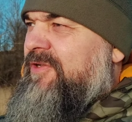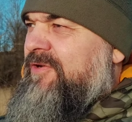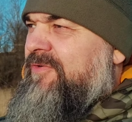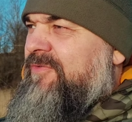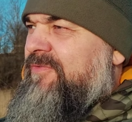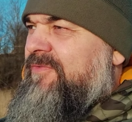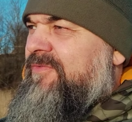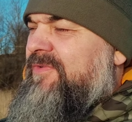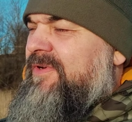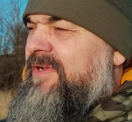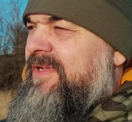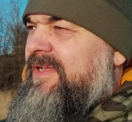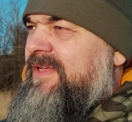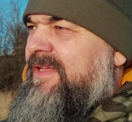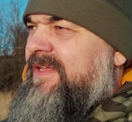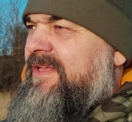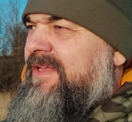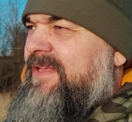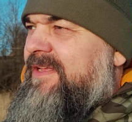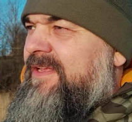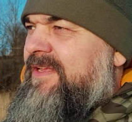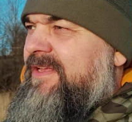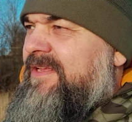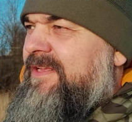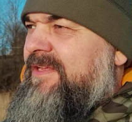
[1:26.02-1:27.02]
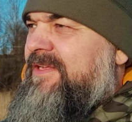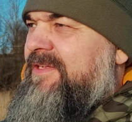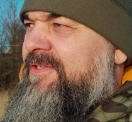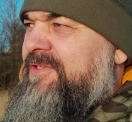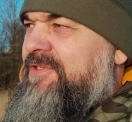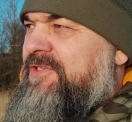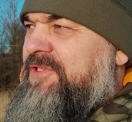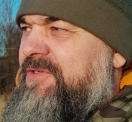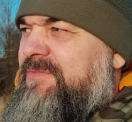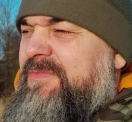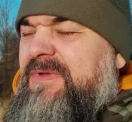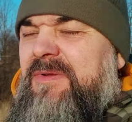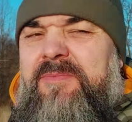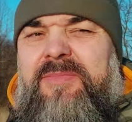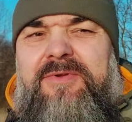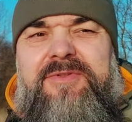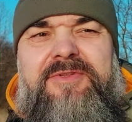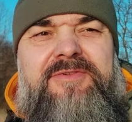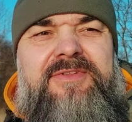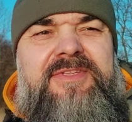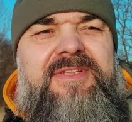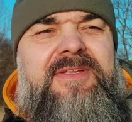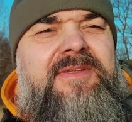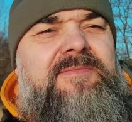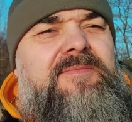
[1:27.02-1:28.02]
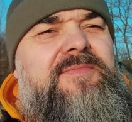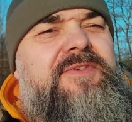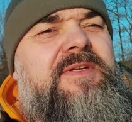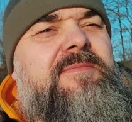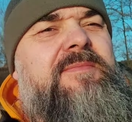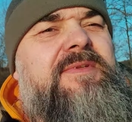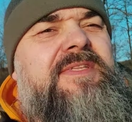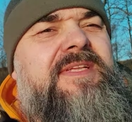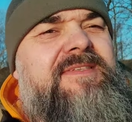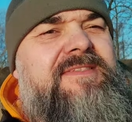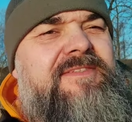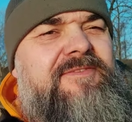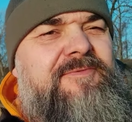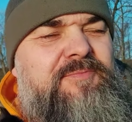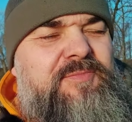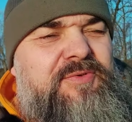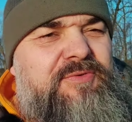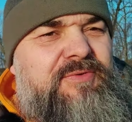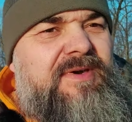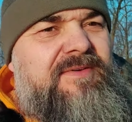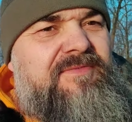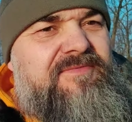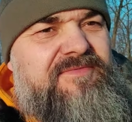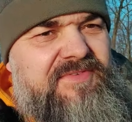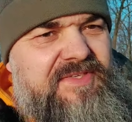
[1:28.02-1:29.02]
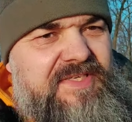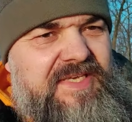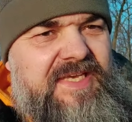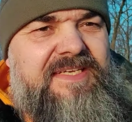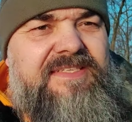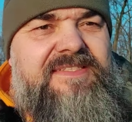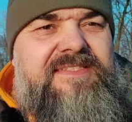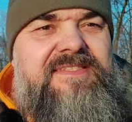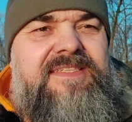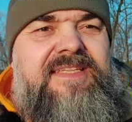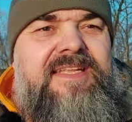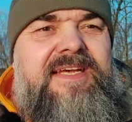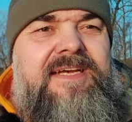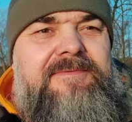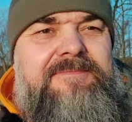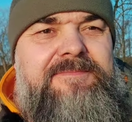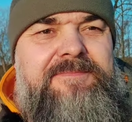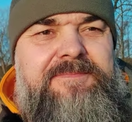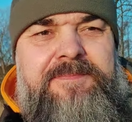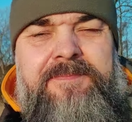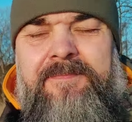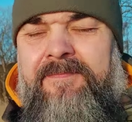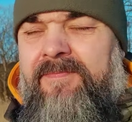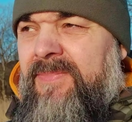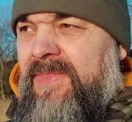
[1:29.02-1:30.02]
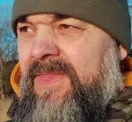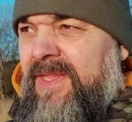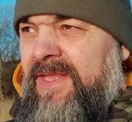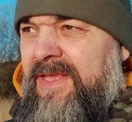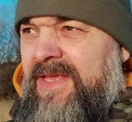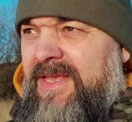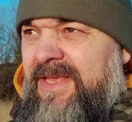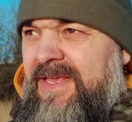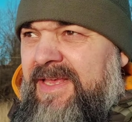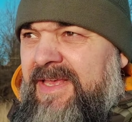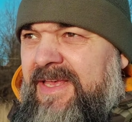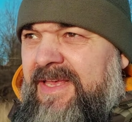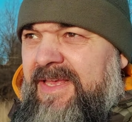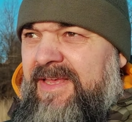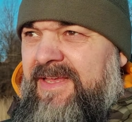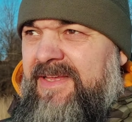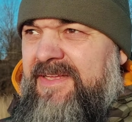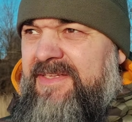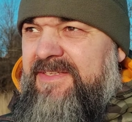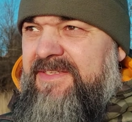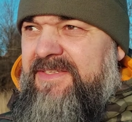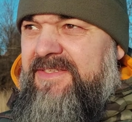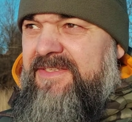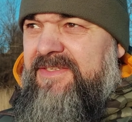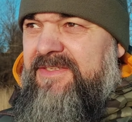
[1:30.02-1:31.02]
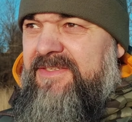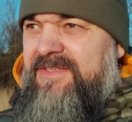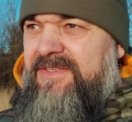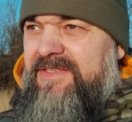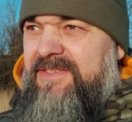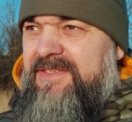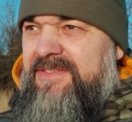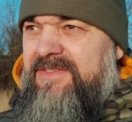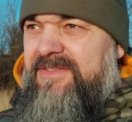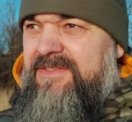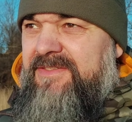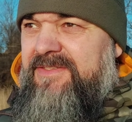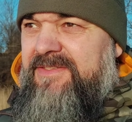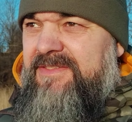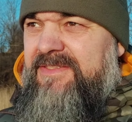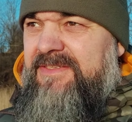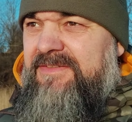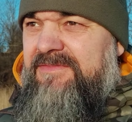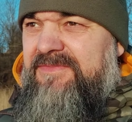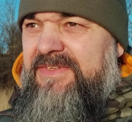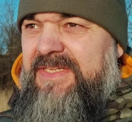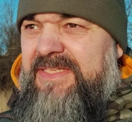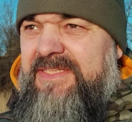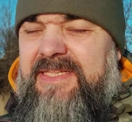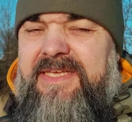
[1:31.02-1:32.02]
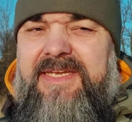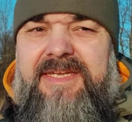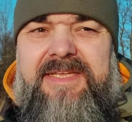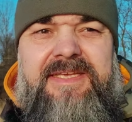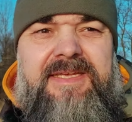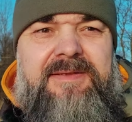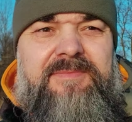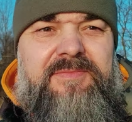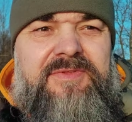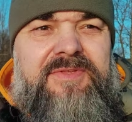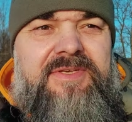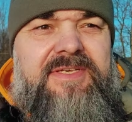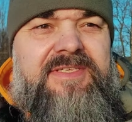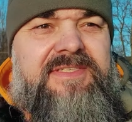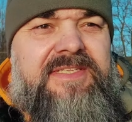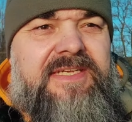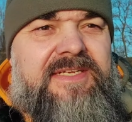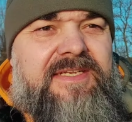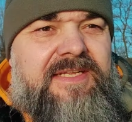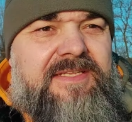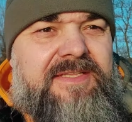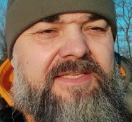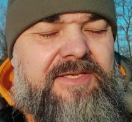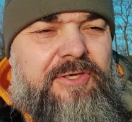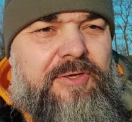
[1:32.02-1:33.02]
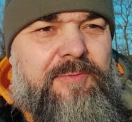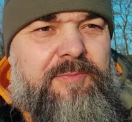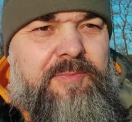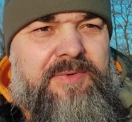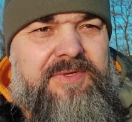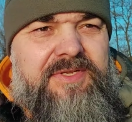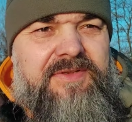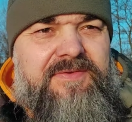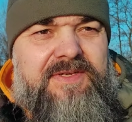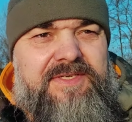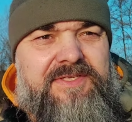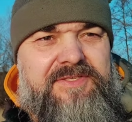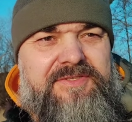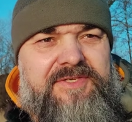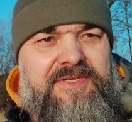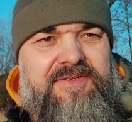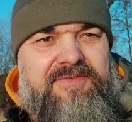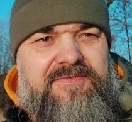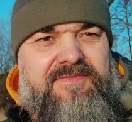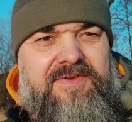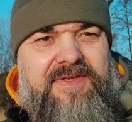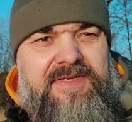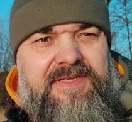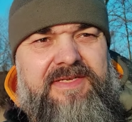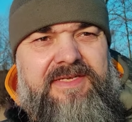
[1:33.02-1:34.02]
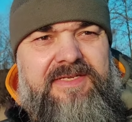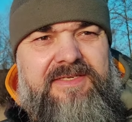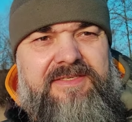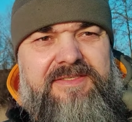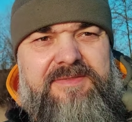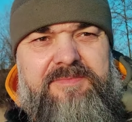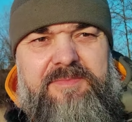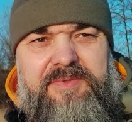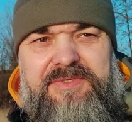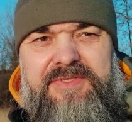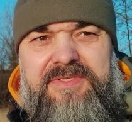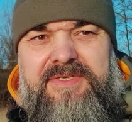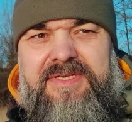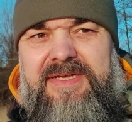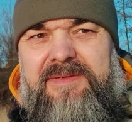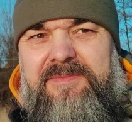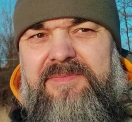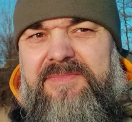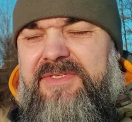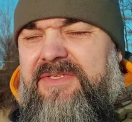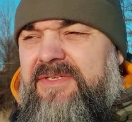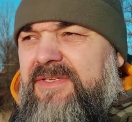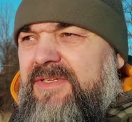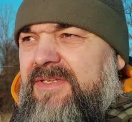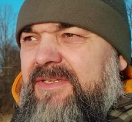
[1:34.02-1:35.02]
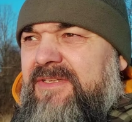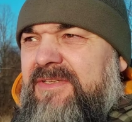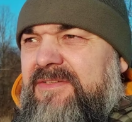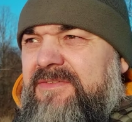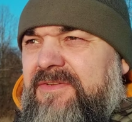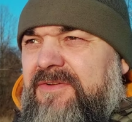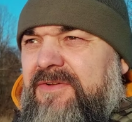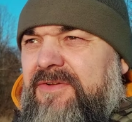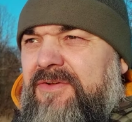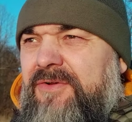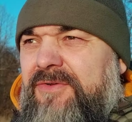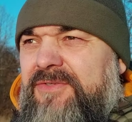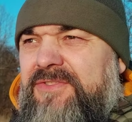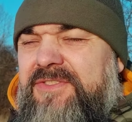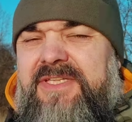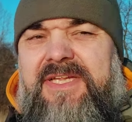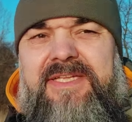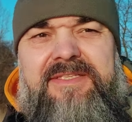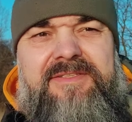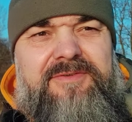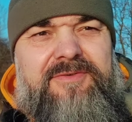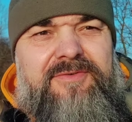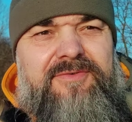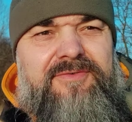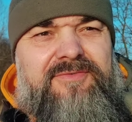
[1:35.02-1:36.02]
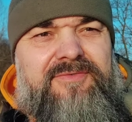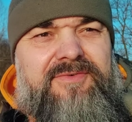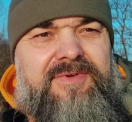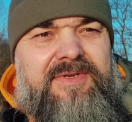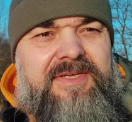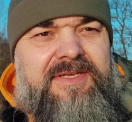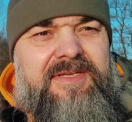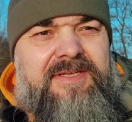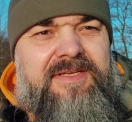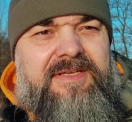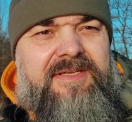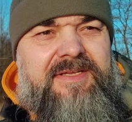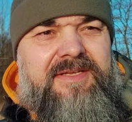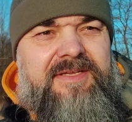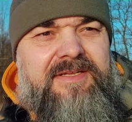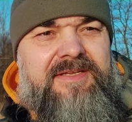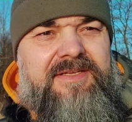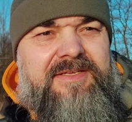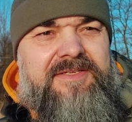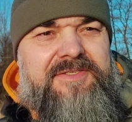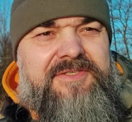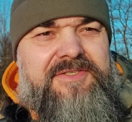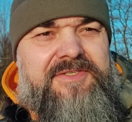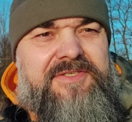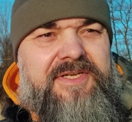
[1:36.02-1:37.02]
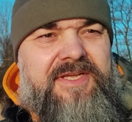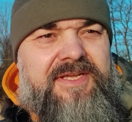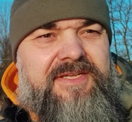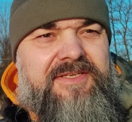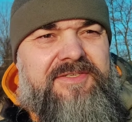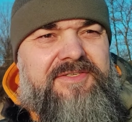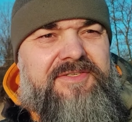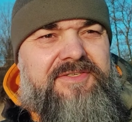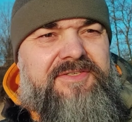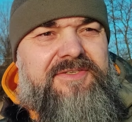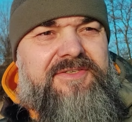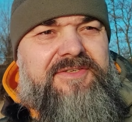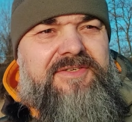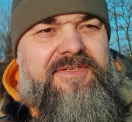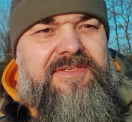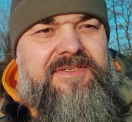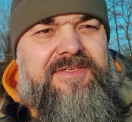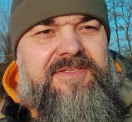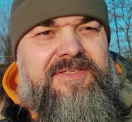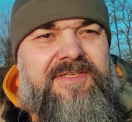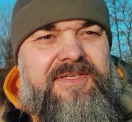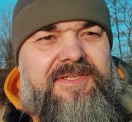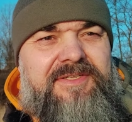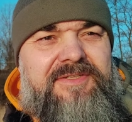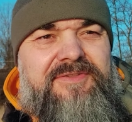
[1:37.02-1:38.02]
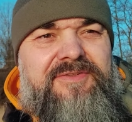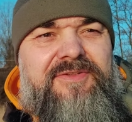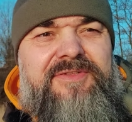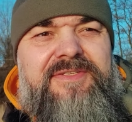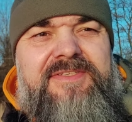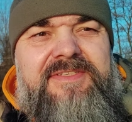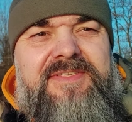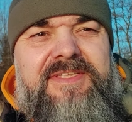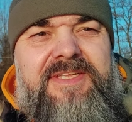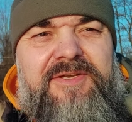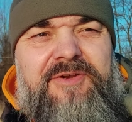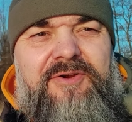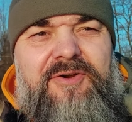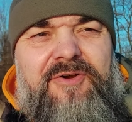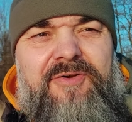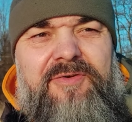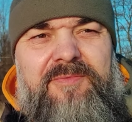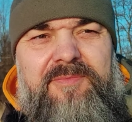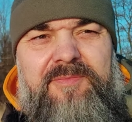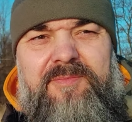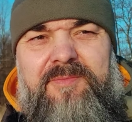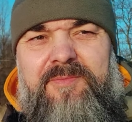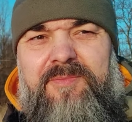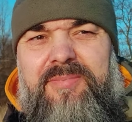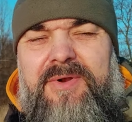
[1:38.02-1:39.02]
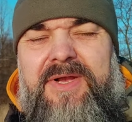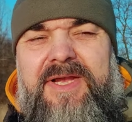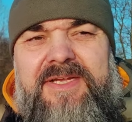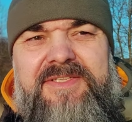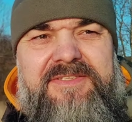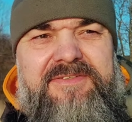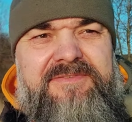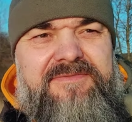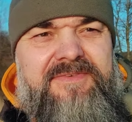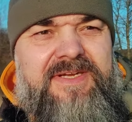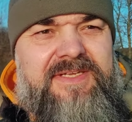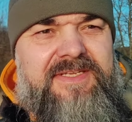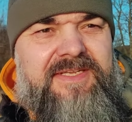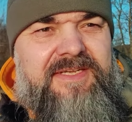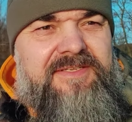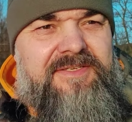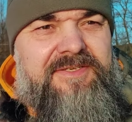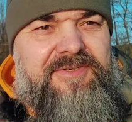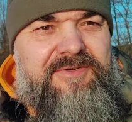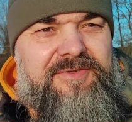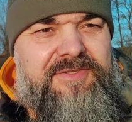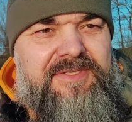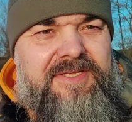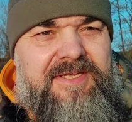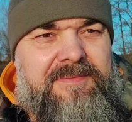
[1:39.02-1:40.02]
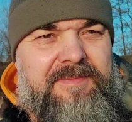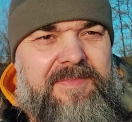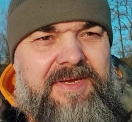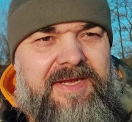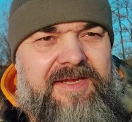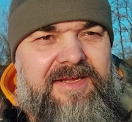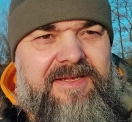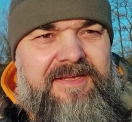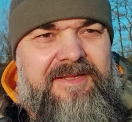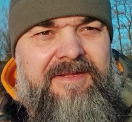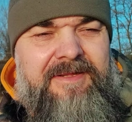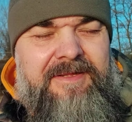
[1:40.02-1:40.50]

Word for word: tą zimę po to, żeby nastąpiła wiesna. Y, z tym wiaterkiem to jest tak dlatego, ponieważ dzisiaj w Ewangelii spotykamy ostatnią część y, nocnego pogadywania Nikodema.